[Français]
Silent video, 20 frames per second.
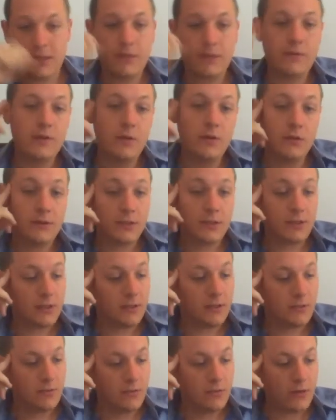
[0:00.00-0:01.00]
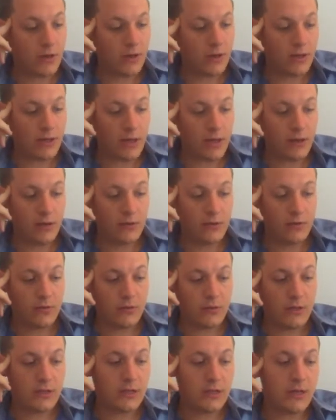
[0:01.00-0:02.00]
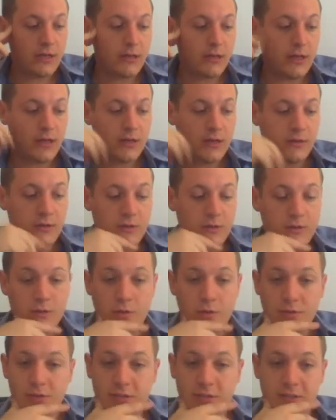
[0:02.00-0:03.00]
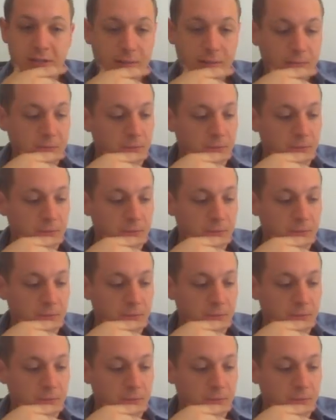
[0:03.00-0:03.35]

cette vidéo s'intitule euh, L'agone de l'Iliade à l'éthos de l'Odyssée.